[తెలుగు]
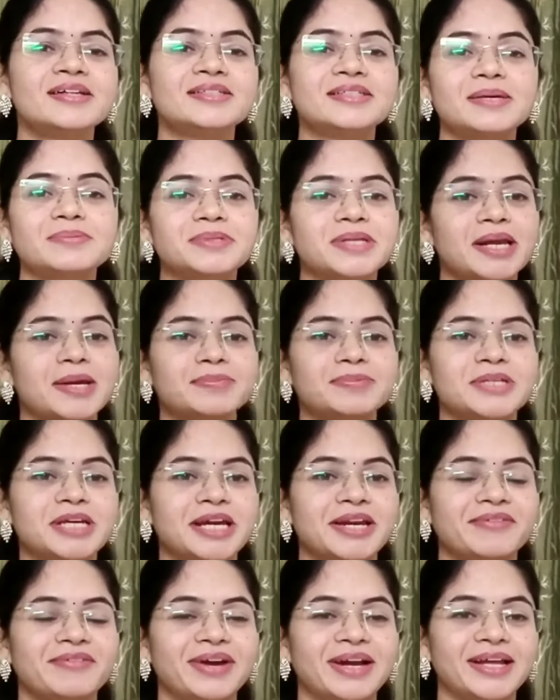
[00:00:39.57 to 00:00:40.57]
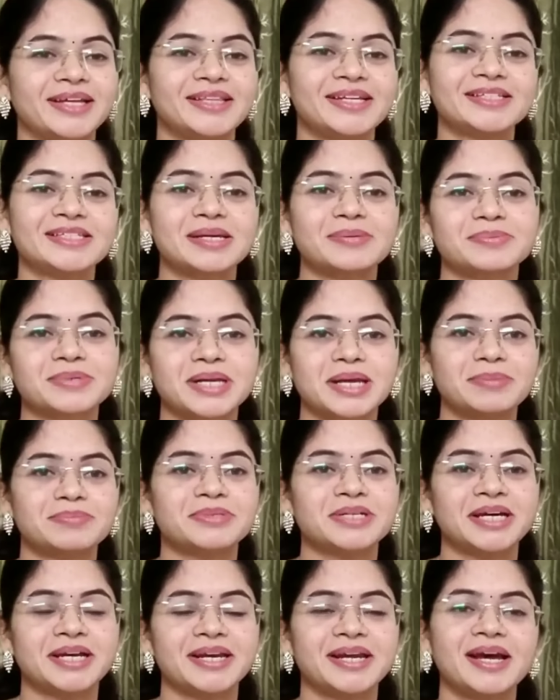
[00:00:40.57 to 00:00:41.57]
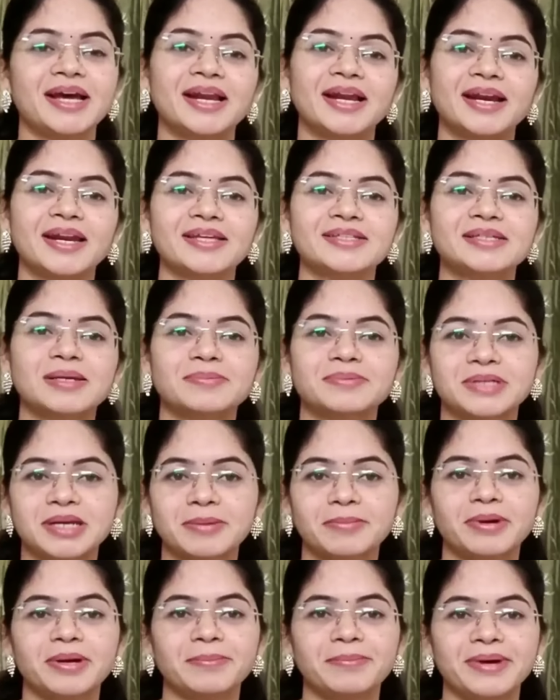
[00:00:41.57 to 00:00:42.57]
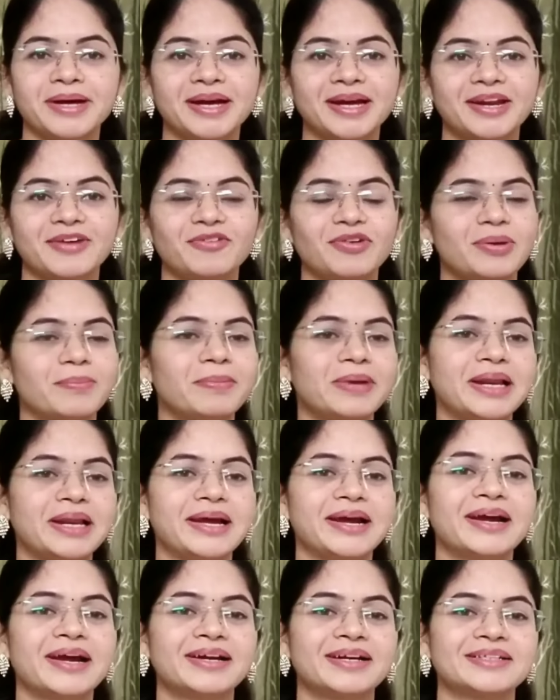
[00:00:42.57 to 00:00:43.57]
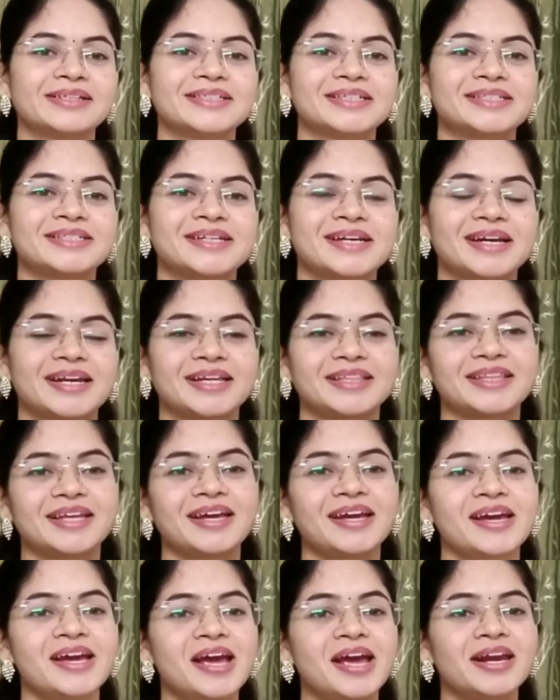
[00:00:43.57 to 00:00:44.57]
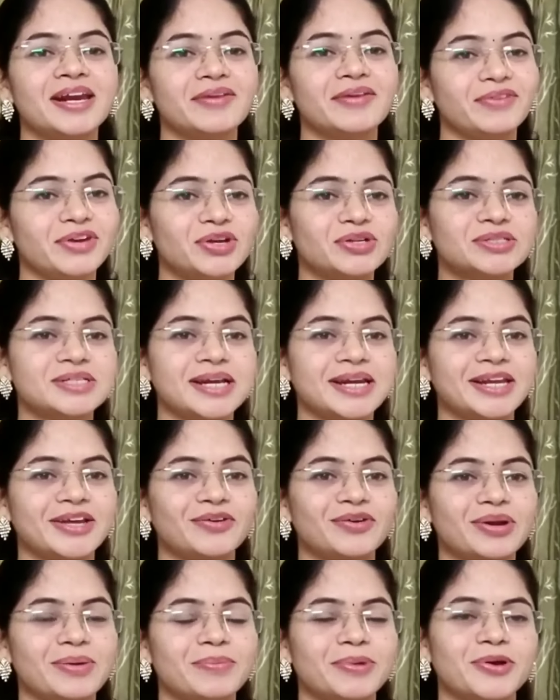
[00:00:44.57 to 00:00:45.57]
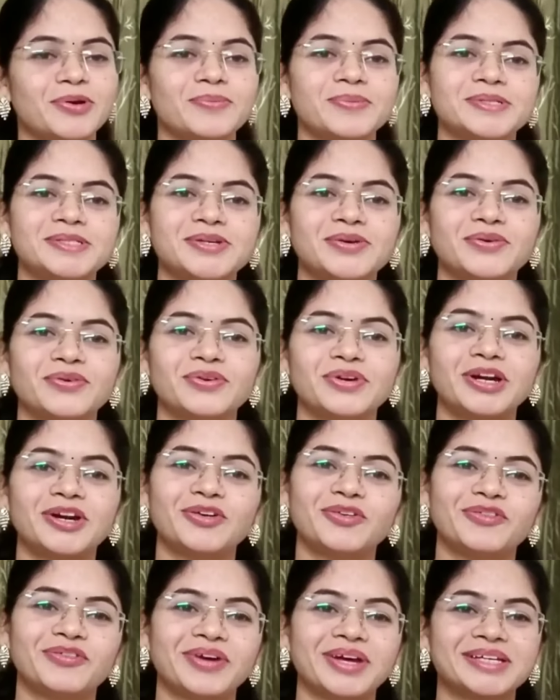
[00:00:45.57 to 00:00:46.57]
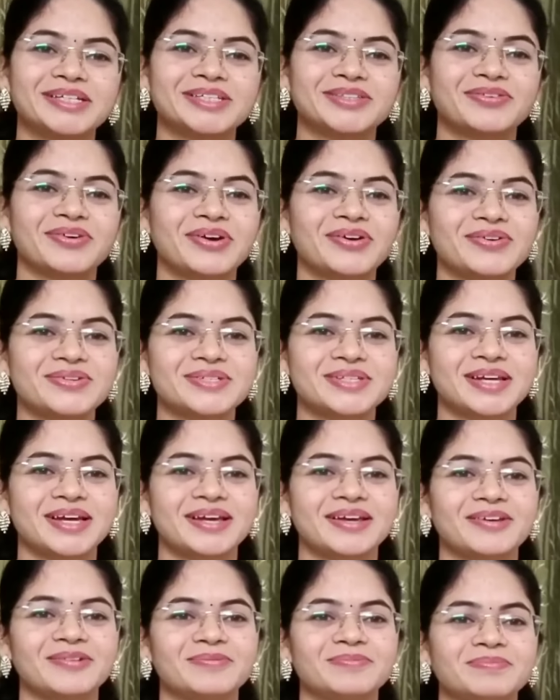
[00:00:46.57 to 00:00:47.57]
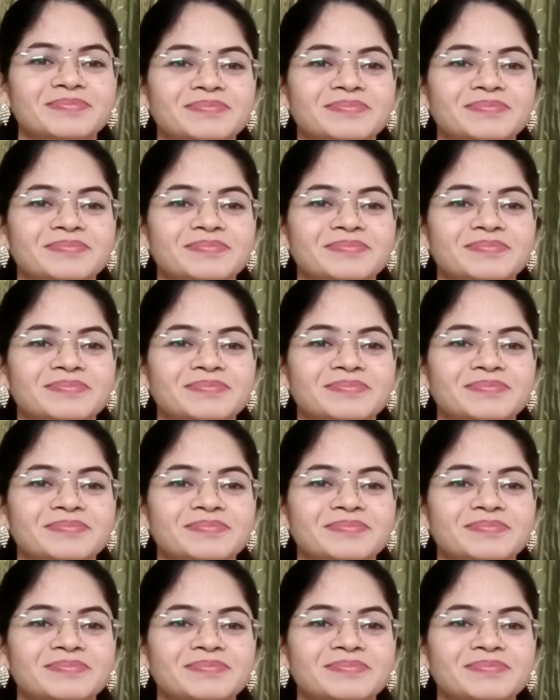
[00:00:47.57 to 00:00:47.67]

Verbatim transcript: సబ్స్క్రైబ్ చేయని వాళ్ళైతే సబ్స్క్రైబ్ చేయండి అలానే సబ్స్క్రైబ్ బటన్ పక్కనే ఉన్న బెల్ ఐకన్ క్లిక్ చేసినట్టయితే నా వీడియోస్ అన్నీ కూడా మీకు మిస్ అవ్వకుండా నోటిఫికేషన్ ద్వారా వస్తాయి